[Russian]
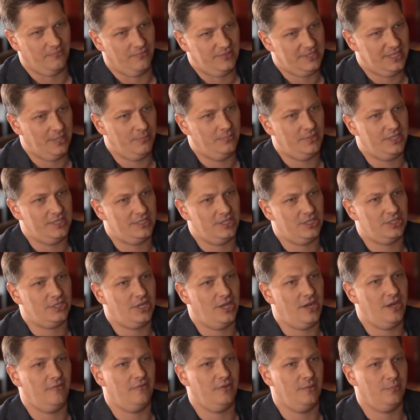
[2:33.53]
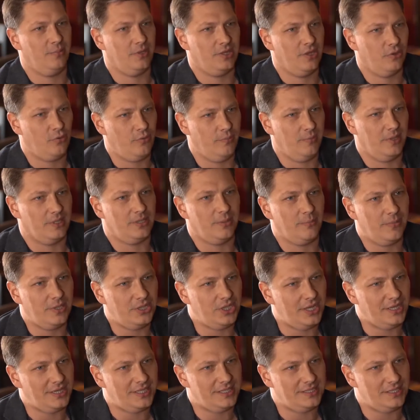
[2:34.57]
7 э, тысяч гривен по документам, а
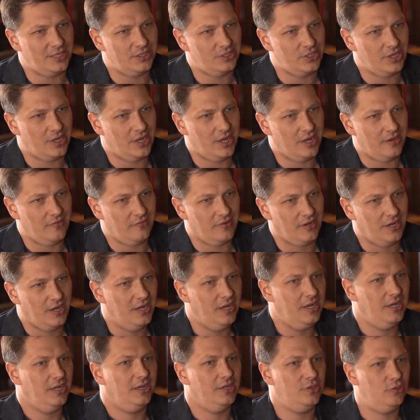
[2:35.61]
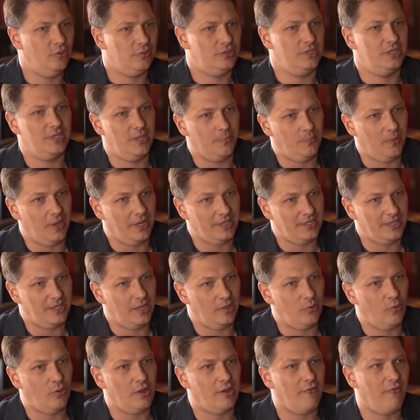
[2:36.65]
3 тысячи гривен, идет недоплата
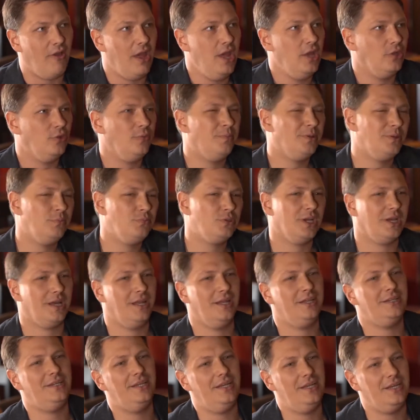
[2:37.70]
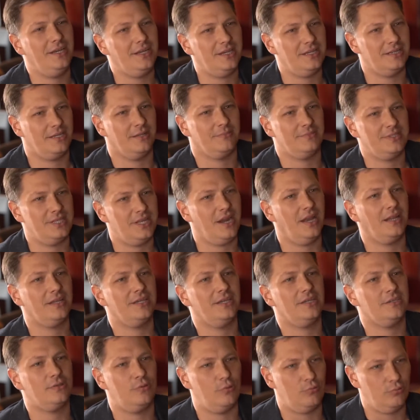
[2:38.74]
налогов, ну потому что холодильники, там
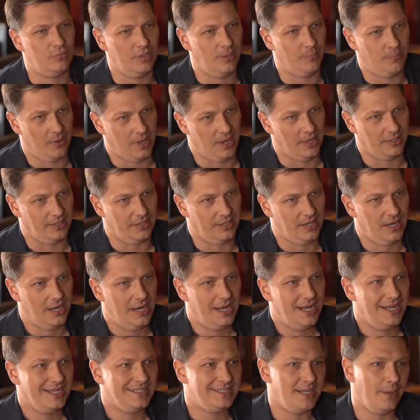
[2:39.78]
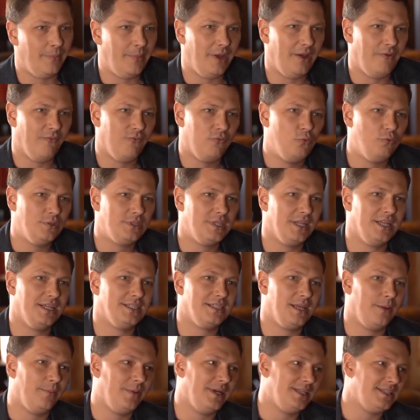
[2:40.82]
стиралки, их трудно прятать. Самое вкусное,
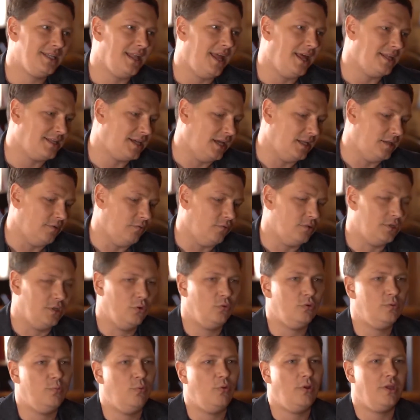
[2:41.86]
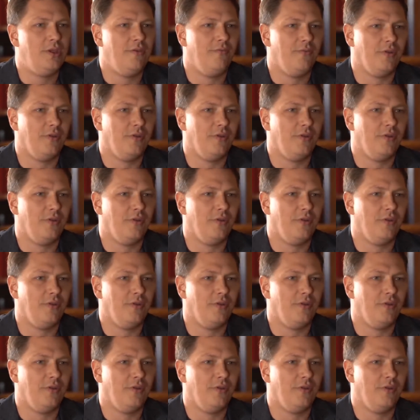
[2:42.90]
самое сладкое, это вот ноутбуки,